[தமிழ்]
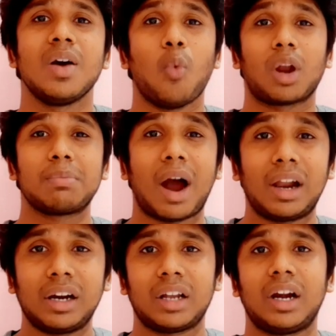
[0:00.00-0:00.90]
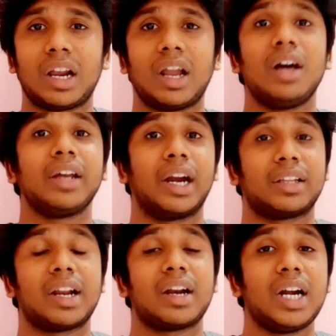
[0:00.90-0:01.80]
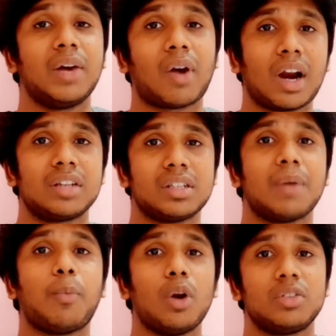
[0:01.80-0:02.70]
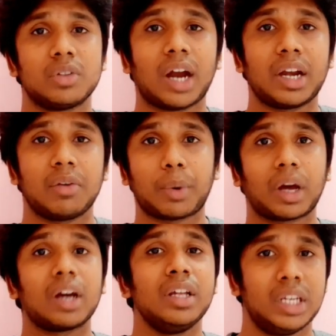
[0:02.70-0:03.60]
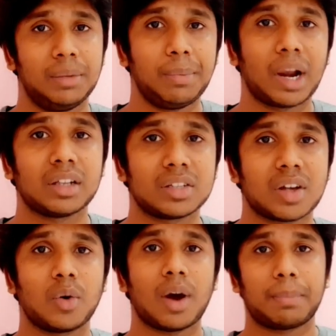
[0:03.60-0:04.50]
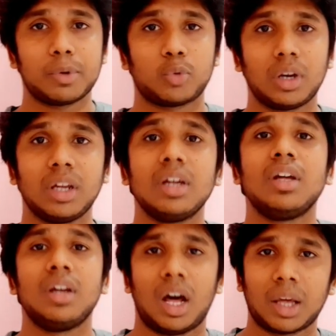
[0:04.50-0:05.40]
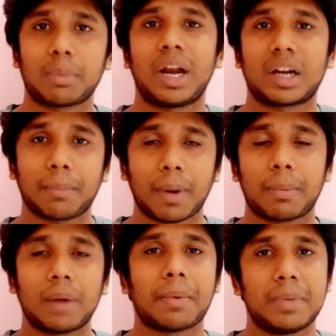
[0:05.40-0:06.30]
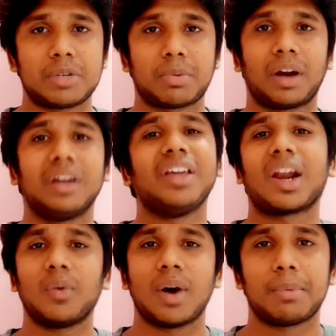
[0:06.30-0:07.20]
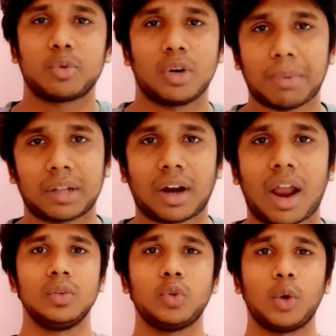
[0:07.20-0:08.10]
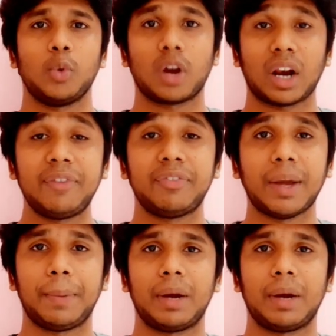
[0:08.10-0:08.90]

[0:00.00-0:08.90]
உடம்பு அழுகின நிலையில் கிட்டத்தட்ட ரெண்டு வாரம் கழிச்சு தான் போலீஸ் வந்து ஐடென்டிஃபை பண்ணாங்க இது பினாதாஸ் அவங்க அப்படின்னு சொல்லி அதுக்கப்புறம் லேட்டராக பேப்பர்லாம் பப்ளிஷ் பண்ணாங்க யார் அவங்க அப்படின்னு சொல்லி பார்த்துடலாம் ஸோ இவங்களோட லைஃப் டைம் பீரியட்